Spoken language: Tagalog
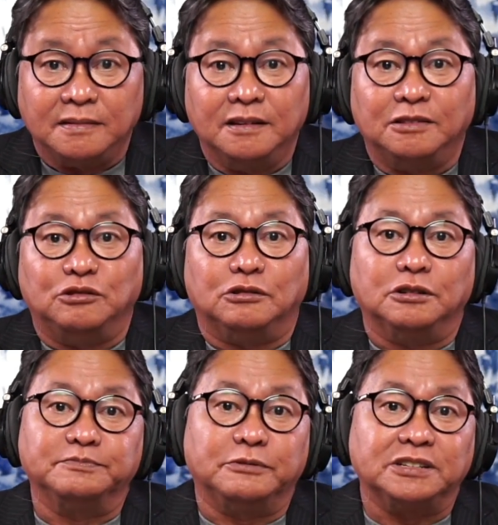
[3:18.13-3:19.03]
Doon
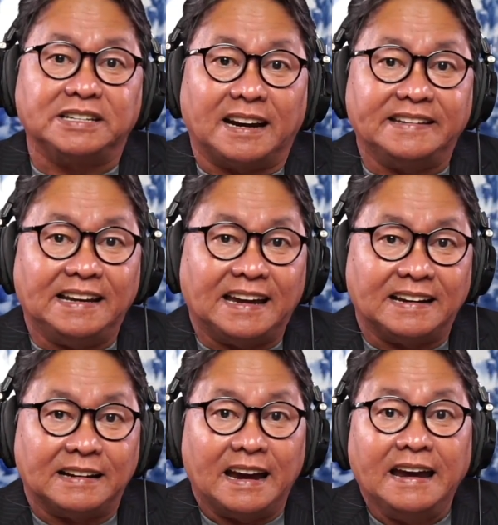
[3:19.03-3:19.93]
po sa
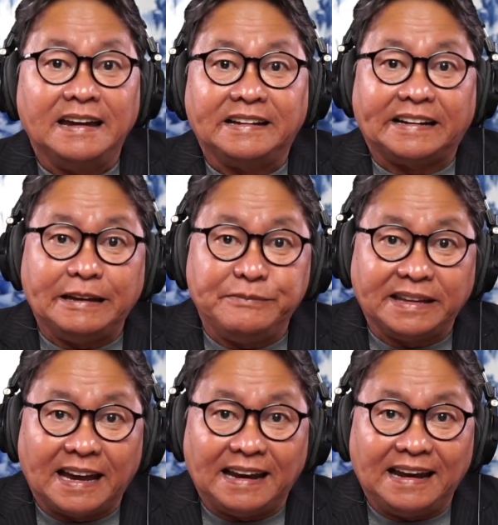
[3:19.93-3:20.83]
kanilang
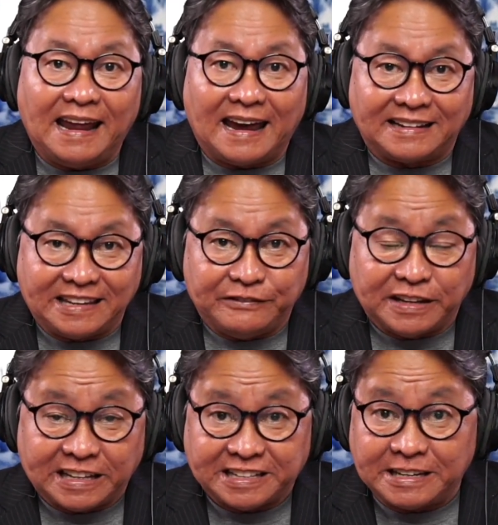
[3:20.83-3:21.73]
criminal
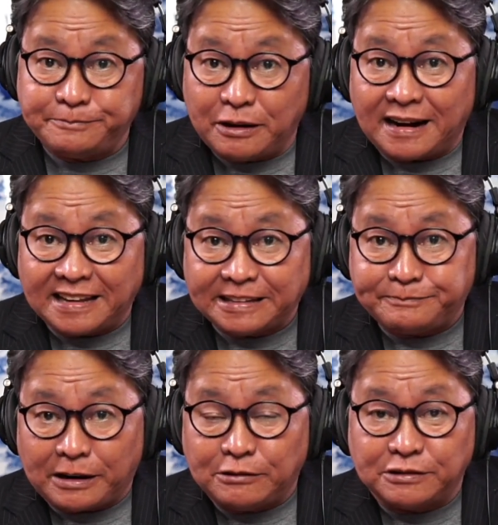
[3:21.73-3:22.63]
activities. Yan po ang ating
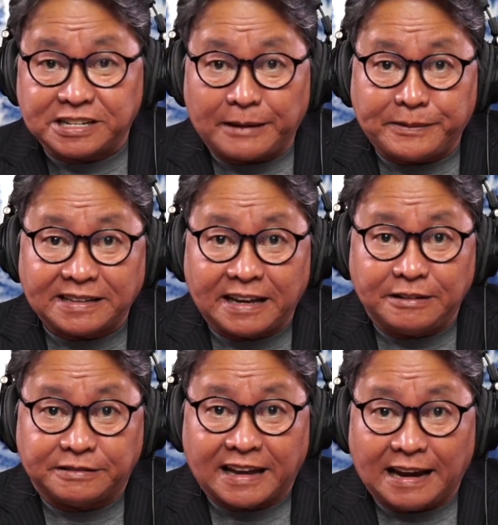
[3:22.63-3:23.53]
pag-uusapan
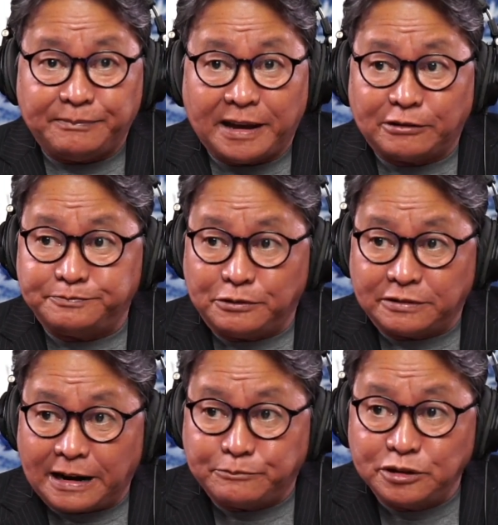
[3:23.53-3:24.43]
ngayon dahil meron pong
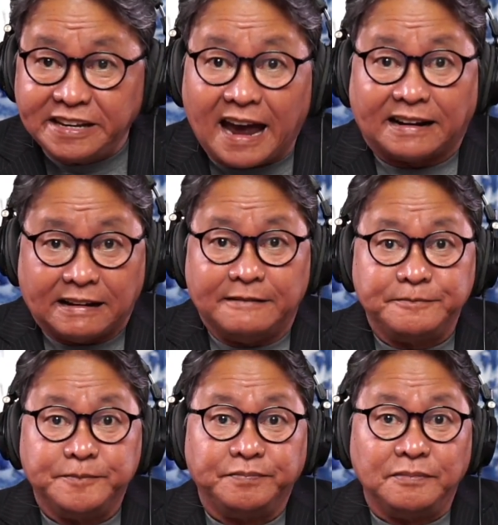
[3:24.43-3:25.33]
nabunyag
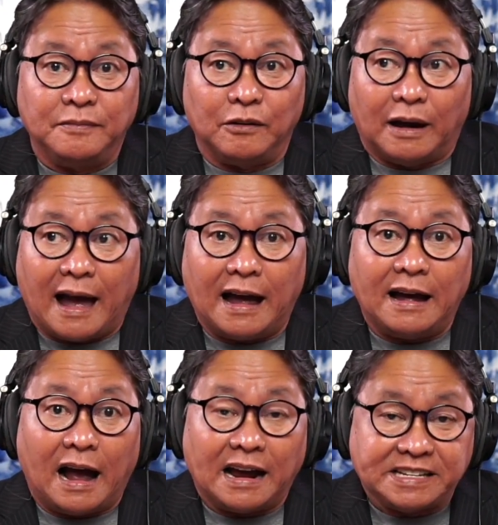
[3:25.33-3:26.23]
ah,
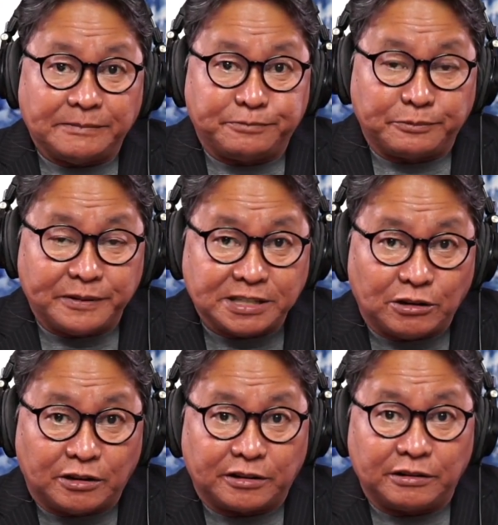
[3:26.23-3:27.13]
ang isang
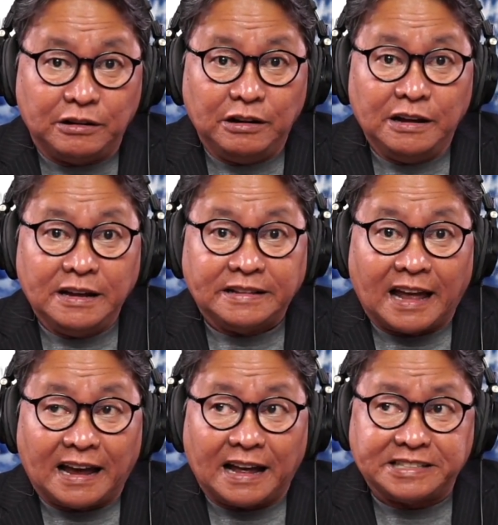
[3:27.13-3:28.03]
profesor
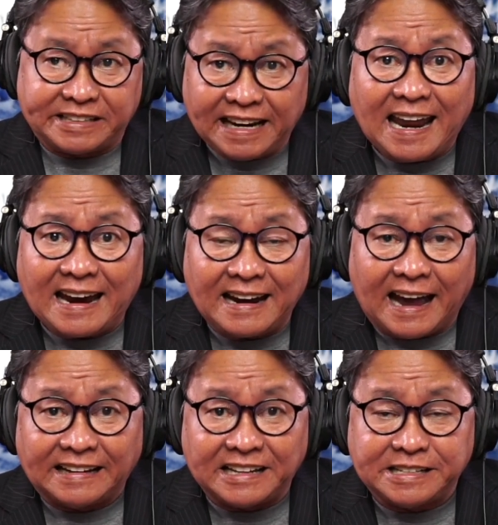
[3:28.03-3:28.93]
na Sri
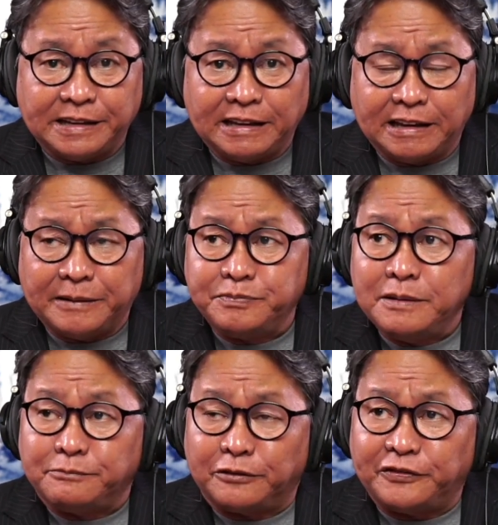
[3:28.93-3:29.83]
Lanka na si
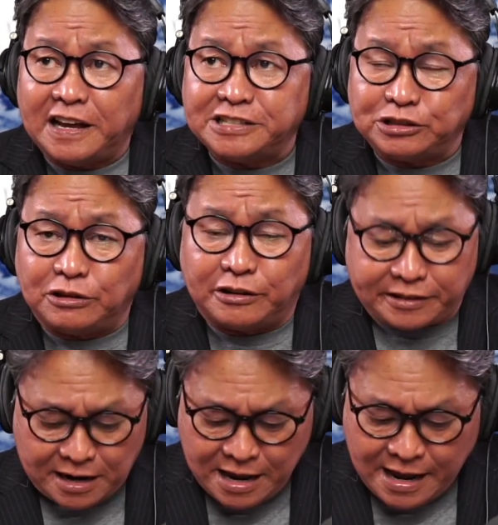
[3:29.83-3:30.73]
Professor
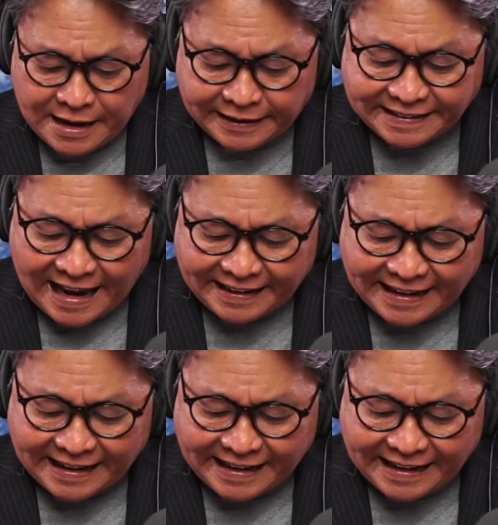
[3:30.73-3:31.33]
na